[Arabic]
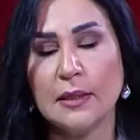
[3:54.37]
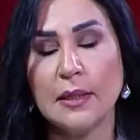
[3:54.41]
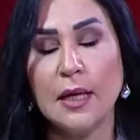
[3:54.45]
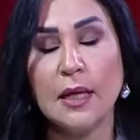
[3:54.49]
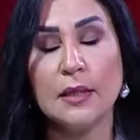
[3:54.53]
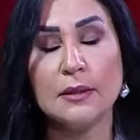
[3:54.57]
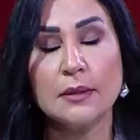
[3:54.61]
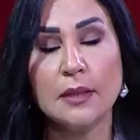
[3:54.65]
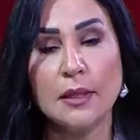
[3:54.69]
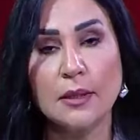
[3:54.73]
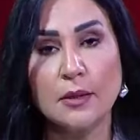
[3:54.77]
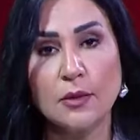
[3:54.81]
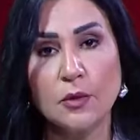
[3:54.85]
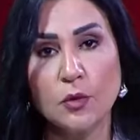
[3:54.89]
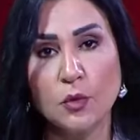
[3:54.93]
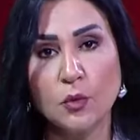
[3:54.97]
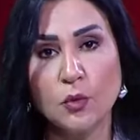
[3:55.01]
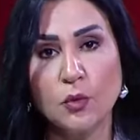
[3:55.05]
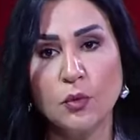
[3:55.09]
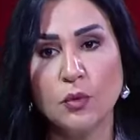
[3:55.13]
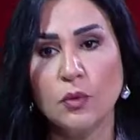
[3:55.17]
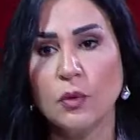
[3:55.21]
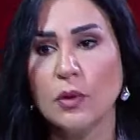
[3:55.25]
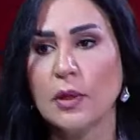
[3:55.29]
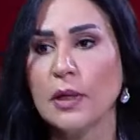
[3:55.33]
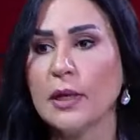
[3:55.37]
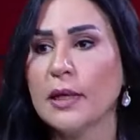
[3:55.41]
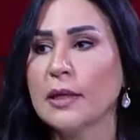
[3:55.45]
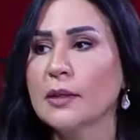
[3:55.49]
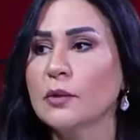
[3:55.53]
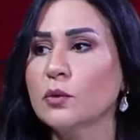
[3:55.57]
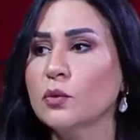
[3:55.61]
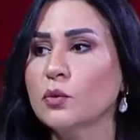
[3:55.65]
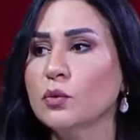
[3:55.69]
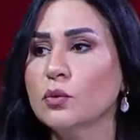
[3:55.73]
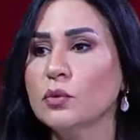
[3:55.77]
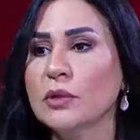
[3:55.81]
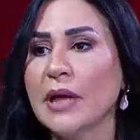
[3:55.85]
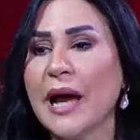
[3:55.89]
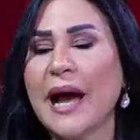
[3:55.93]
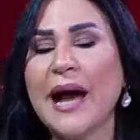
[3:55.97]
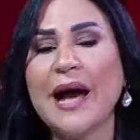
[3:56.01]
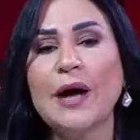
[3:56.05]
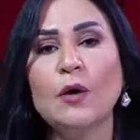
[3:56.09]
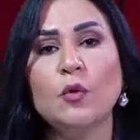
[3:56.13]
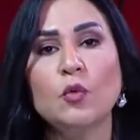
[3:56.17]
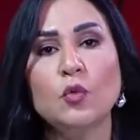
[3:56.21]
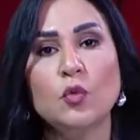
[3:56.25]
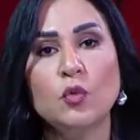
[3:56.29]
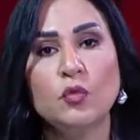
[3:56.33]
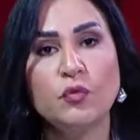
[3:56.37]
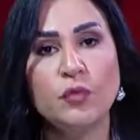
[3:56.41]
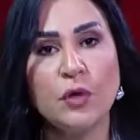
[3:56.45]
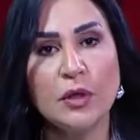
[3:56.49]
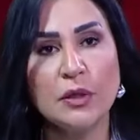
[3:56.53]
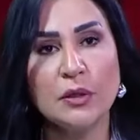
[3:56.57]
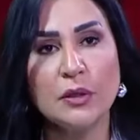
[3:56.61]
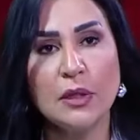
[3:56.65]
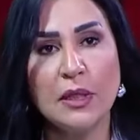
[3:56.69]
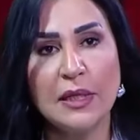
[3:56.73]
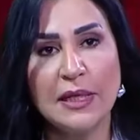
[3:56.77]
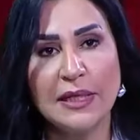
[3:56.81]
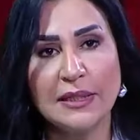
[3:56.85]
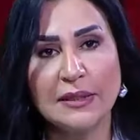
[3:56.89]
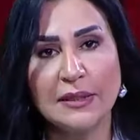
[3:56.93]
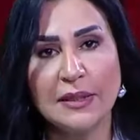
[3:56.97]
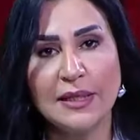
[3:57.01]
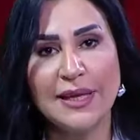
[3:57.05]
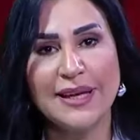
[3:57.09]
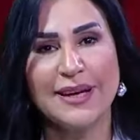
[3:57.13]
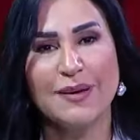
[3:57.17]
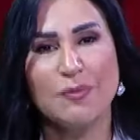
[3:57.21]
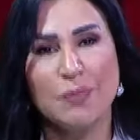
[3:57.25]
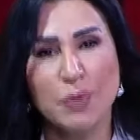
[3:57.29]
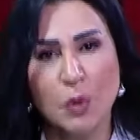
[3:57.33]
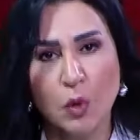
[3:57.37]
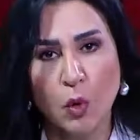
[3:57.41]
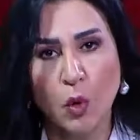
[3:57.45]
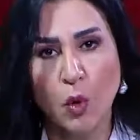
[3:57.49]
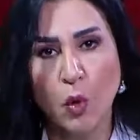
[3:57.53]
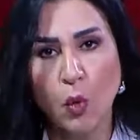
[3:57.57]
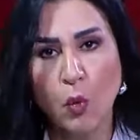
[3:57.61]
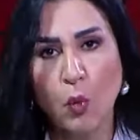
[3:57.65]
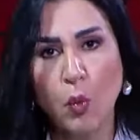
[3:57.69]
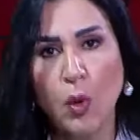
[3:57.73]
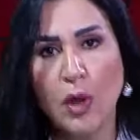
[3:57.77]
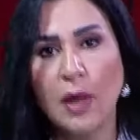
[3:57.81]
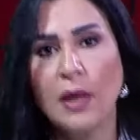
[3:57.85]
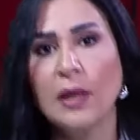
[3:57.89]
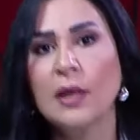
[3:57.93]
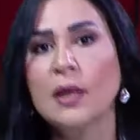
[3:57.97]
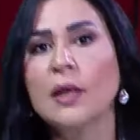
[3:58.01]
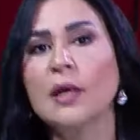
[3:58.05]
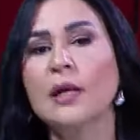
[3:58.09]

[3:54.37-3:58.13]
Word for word: يعتقلوا أو يحاولوا فض الاحتجاج بالقوة